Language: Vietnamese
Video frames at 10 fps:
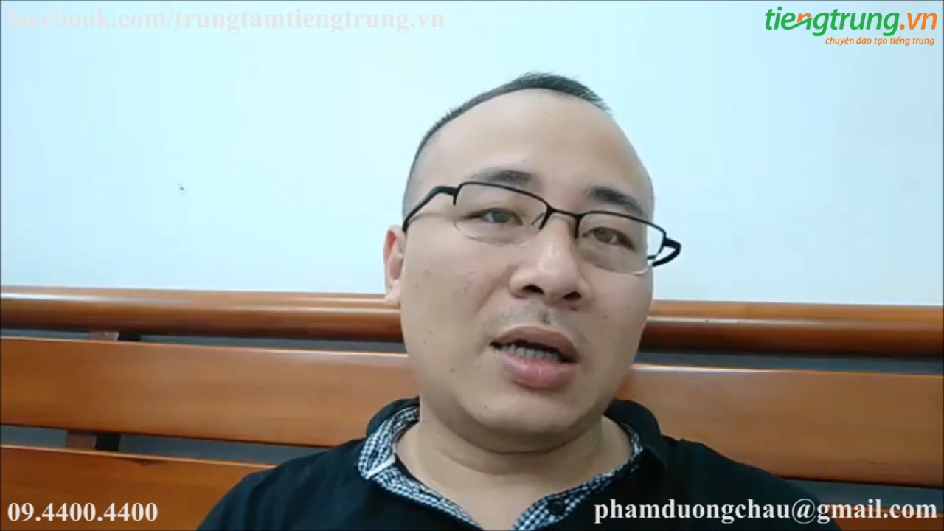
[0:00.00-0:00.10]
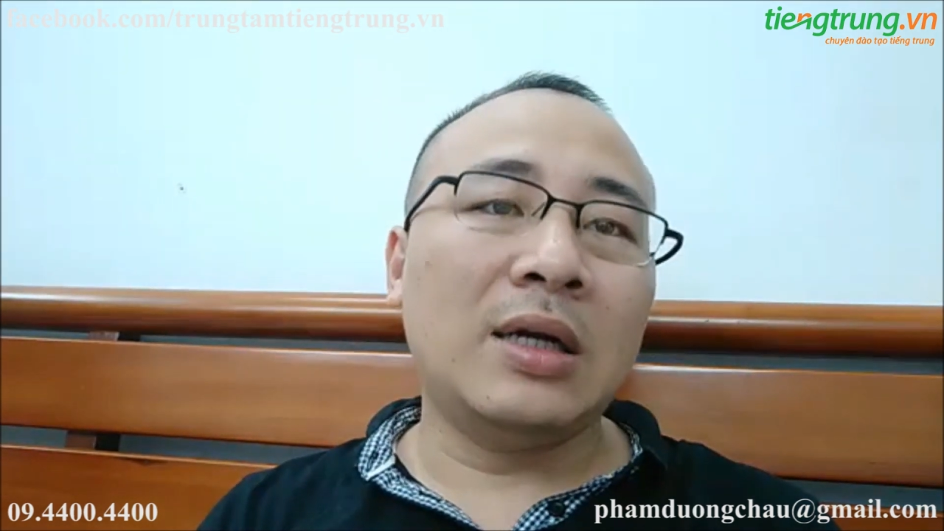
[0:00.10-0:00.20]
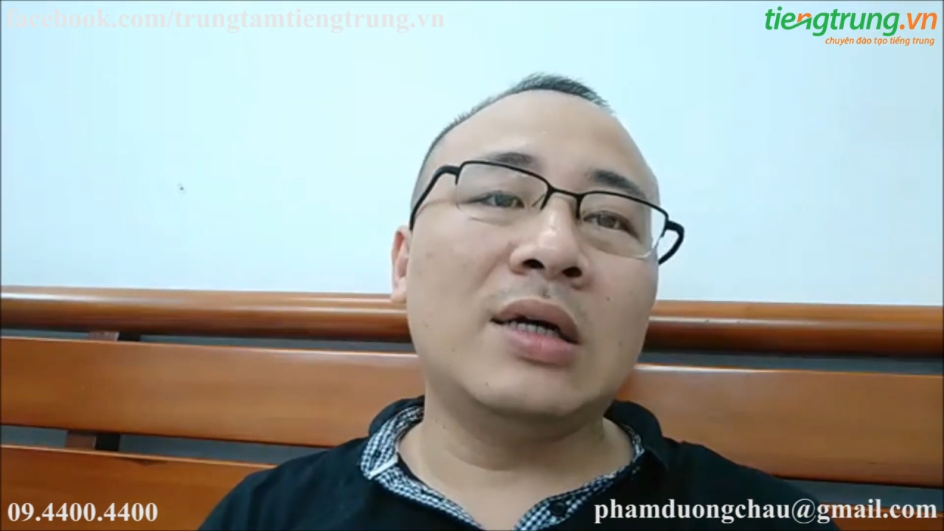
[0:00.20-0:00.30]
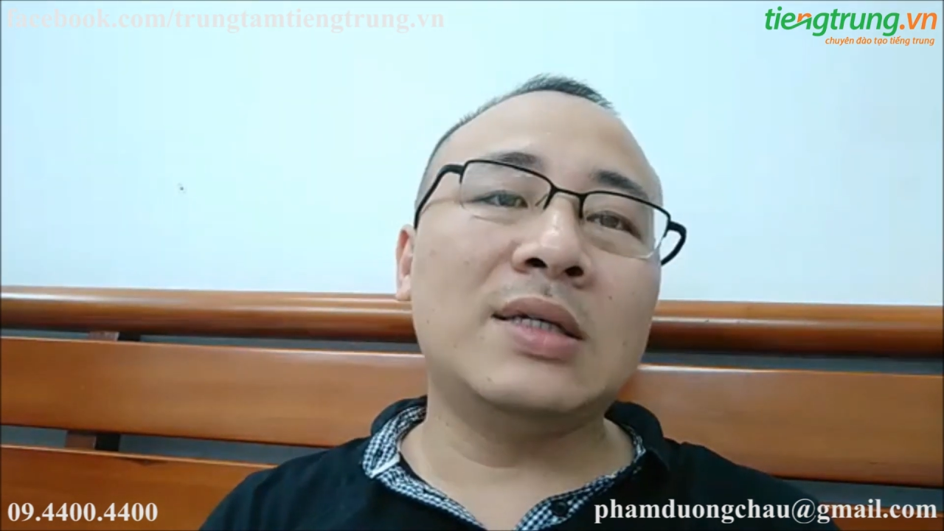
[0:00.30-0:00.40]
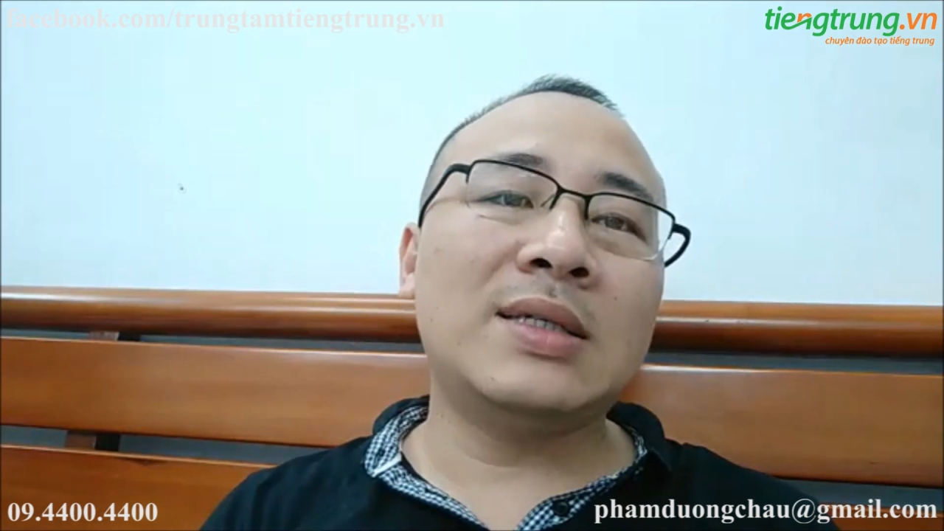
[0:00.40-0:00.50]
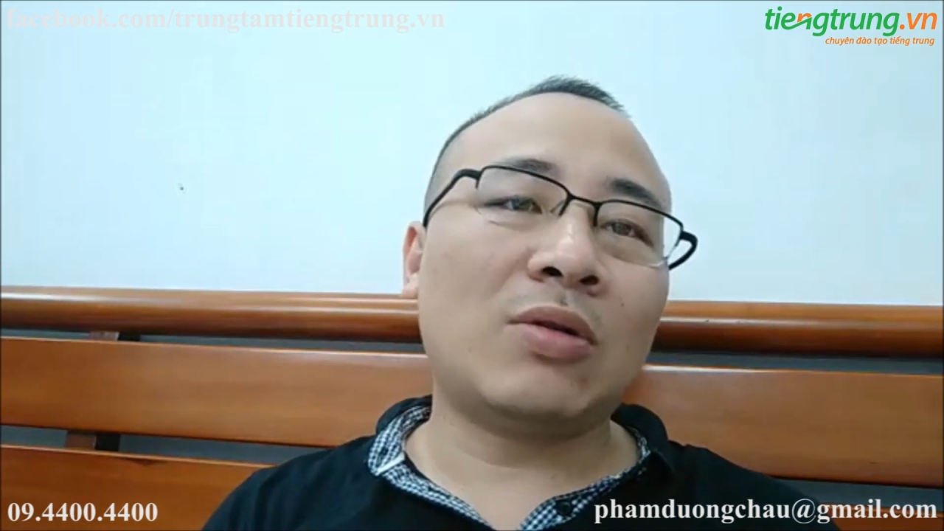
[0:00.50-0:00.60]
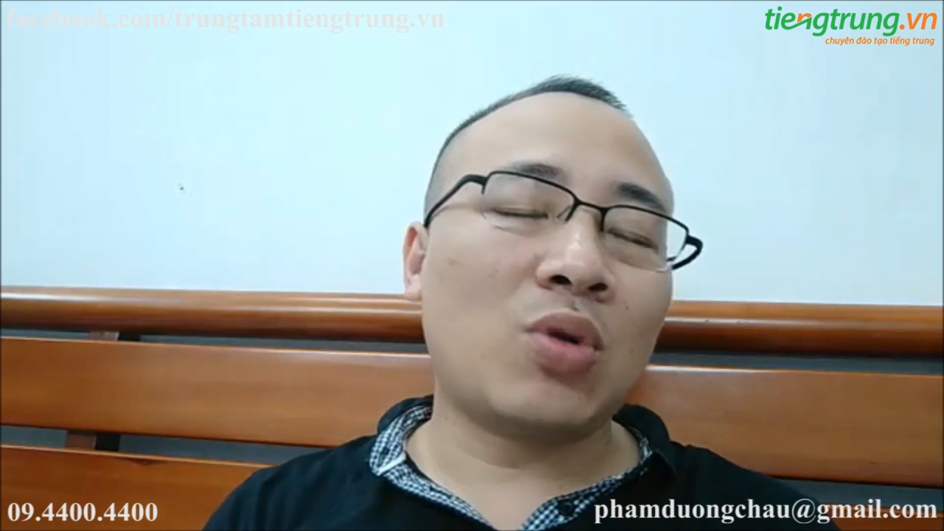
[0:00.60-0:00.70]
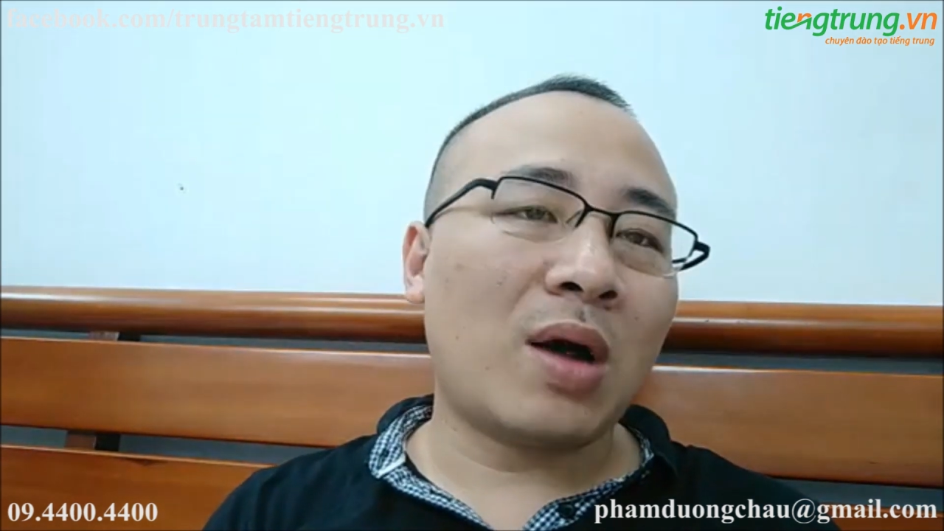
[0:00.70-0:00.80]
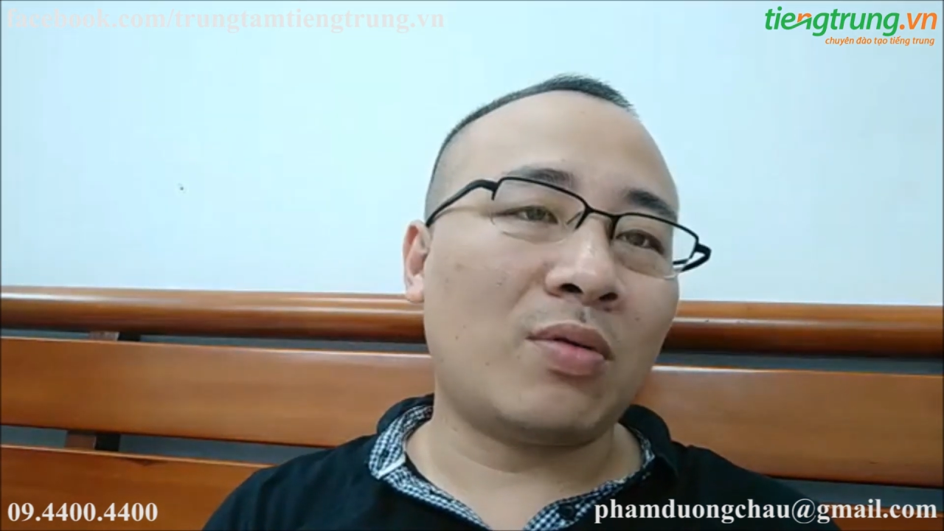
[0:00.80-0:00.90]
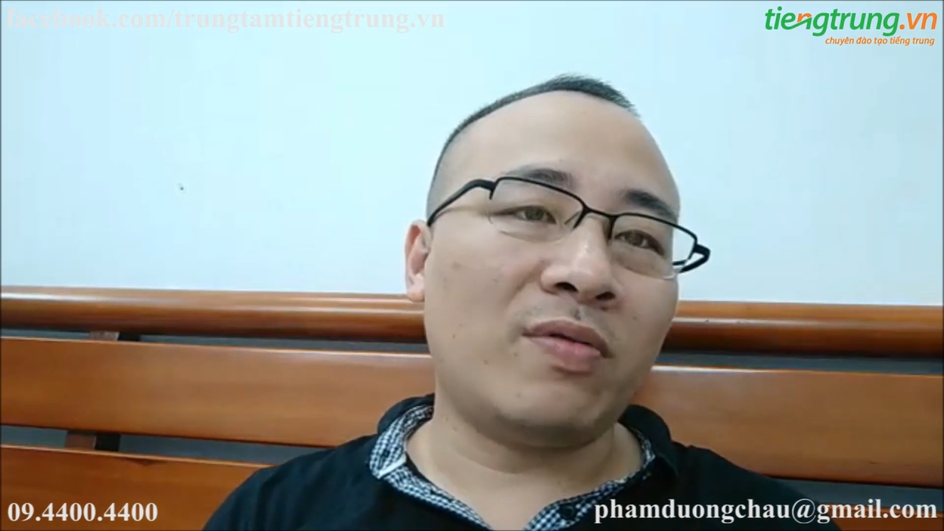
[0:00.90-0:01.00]
nơi giao
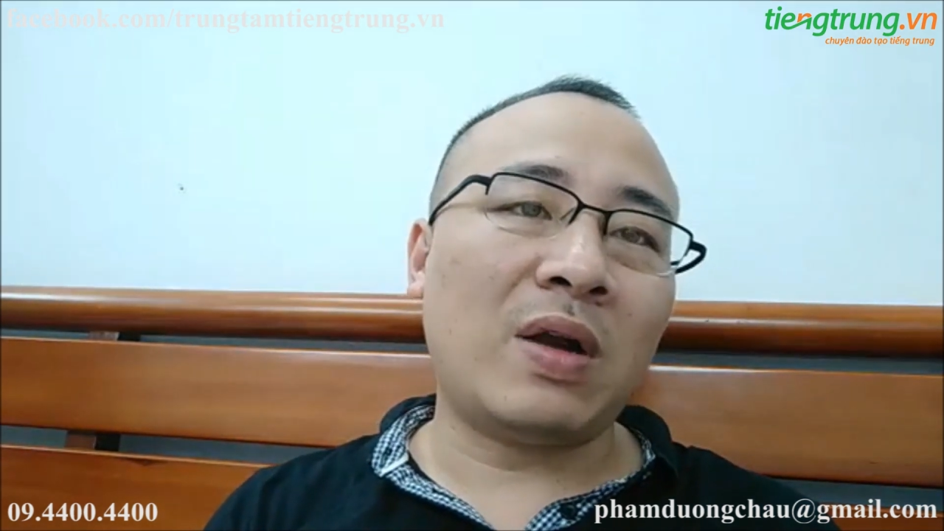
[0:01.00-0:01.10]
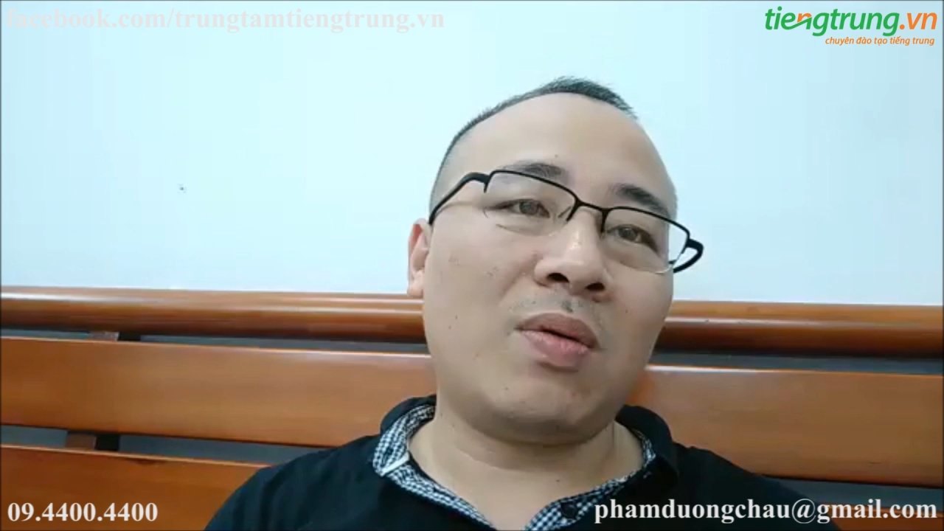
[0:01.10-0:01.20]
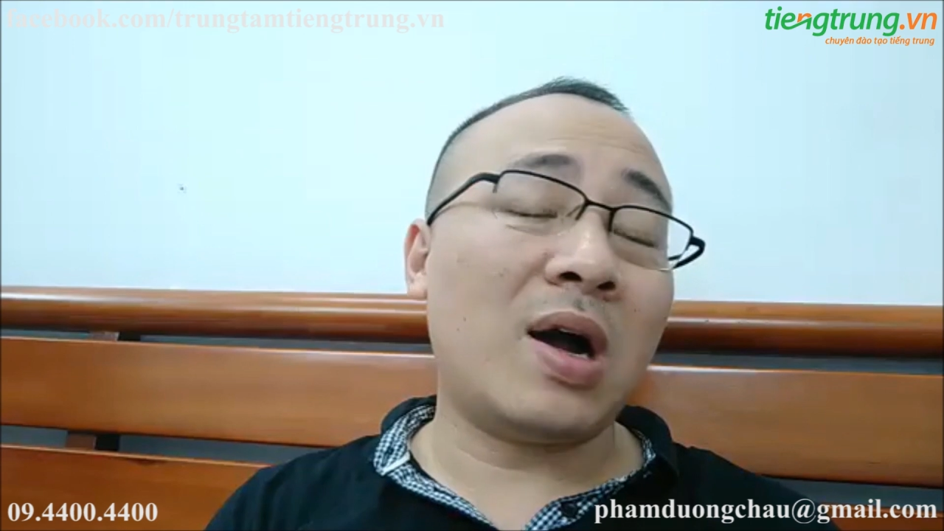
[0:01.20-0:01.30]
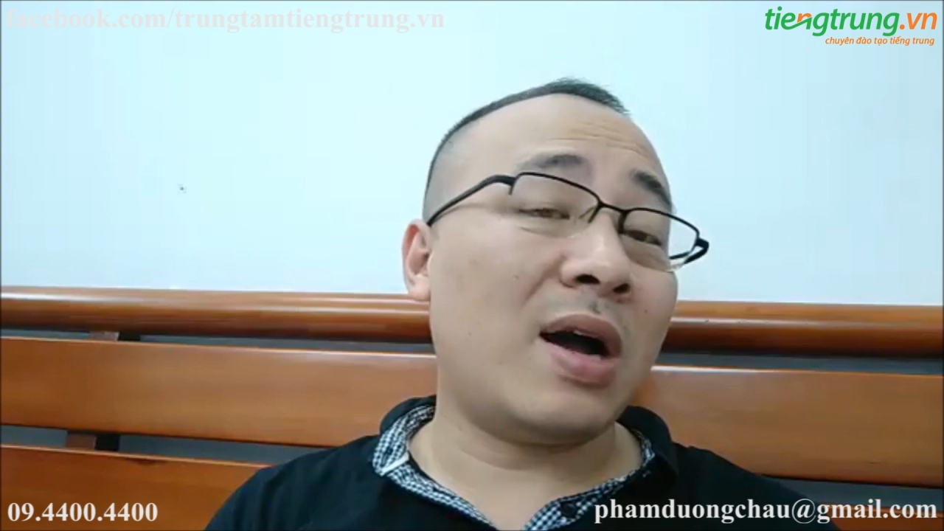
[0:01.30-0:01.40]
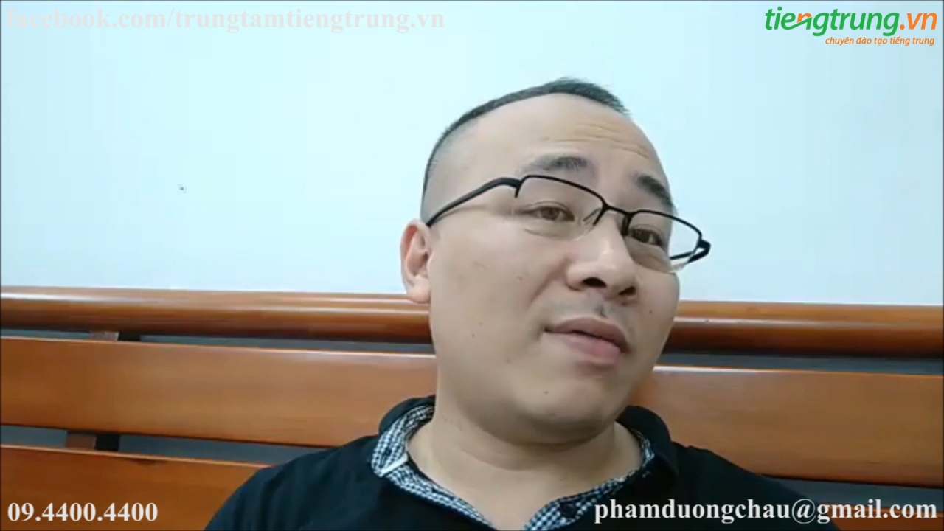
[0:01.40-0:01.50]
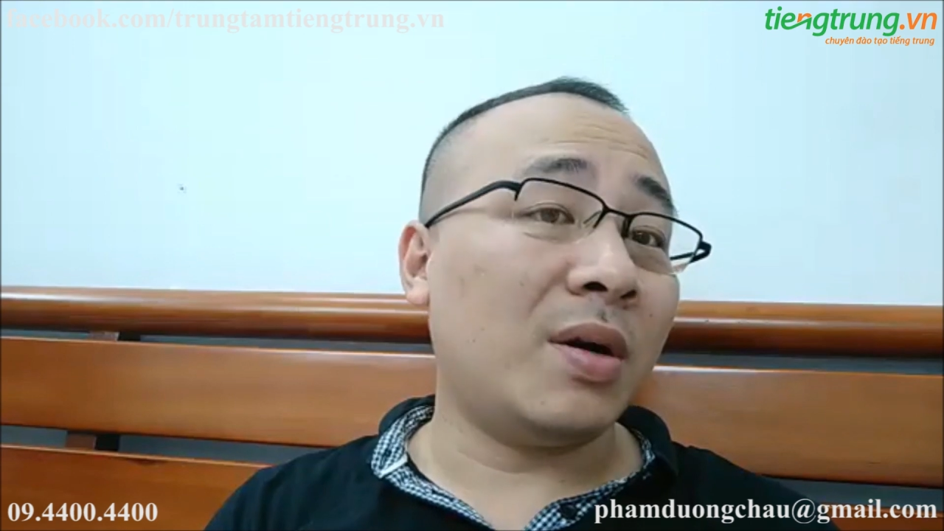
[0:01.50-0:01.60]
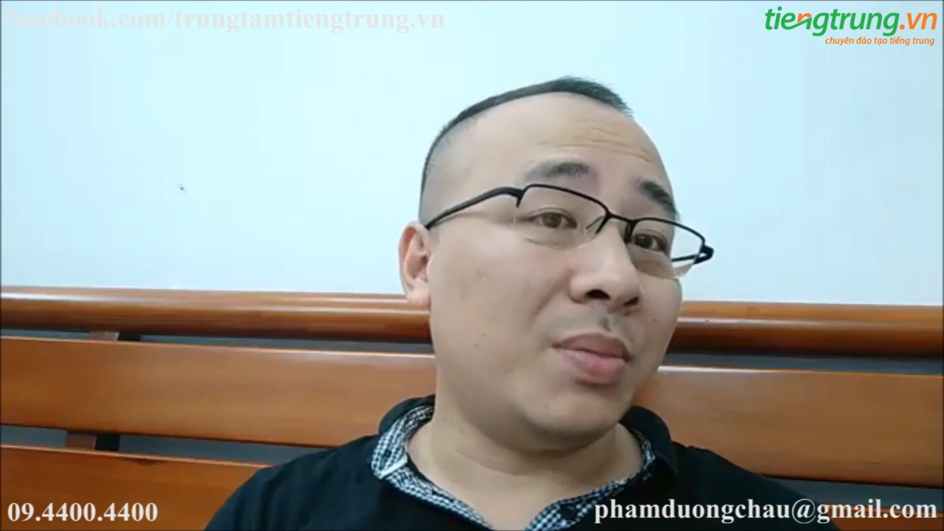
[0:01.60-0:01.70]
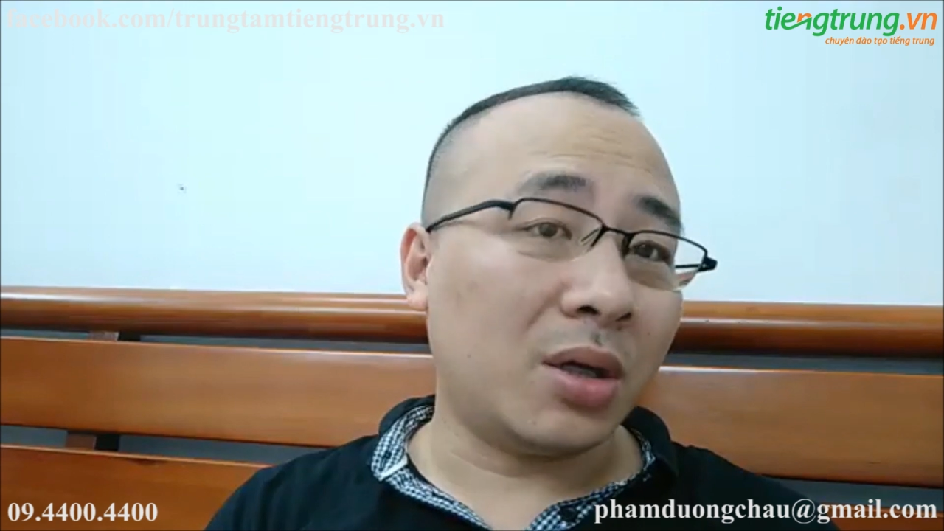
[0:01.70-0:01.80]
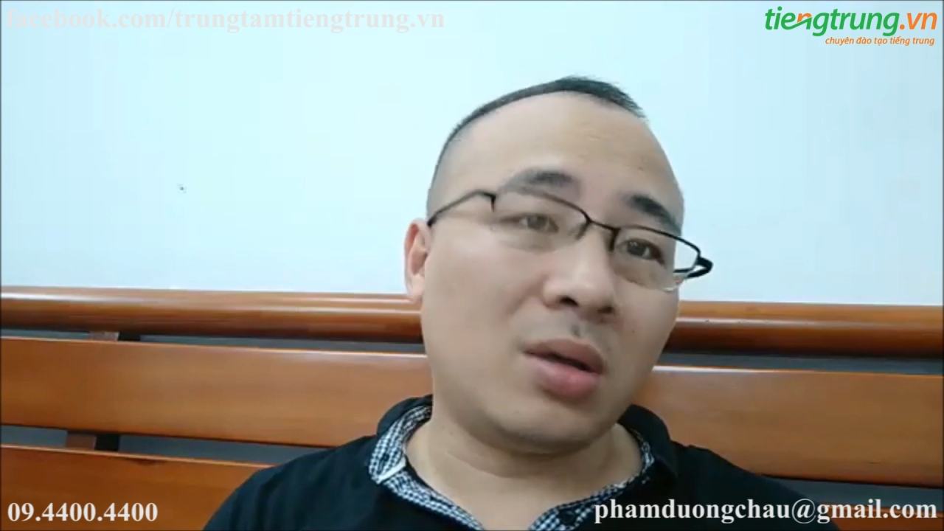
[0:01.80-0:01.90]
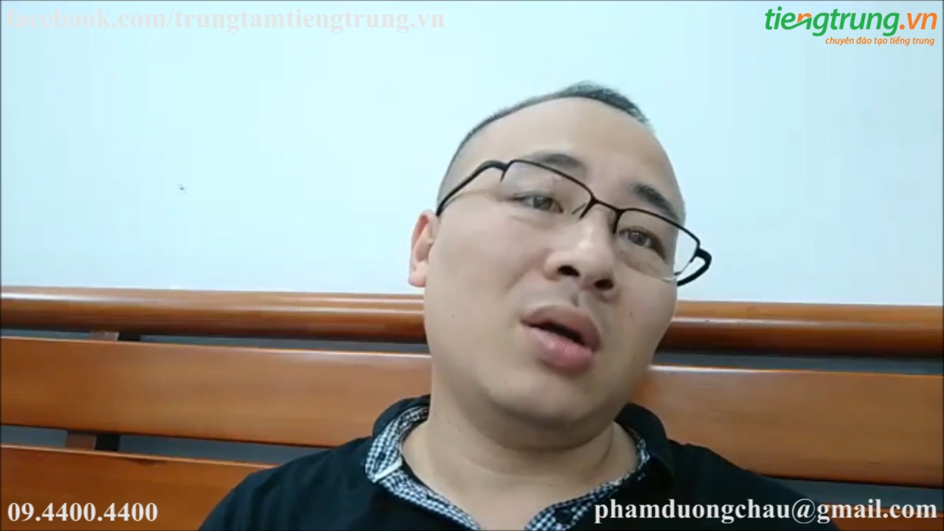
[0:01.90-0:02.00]
thoa của văn hóa và ẩm
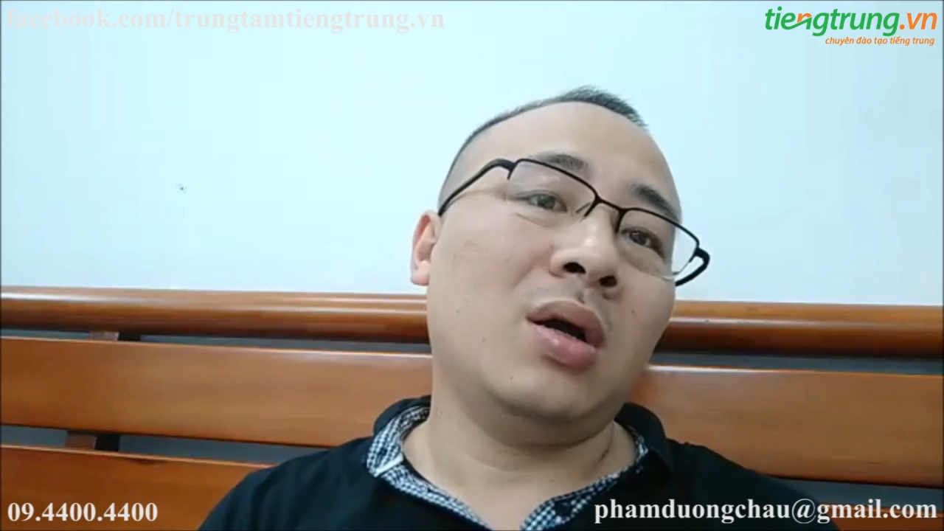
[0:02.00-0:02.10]
thực.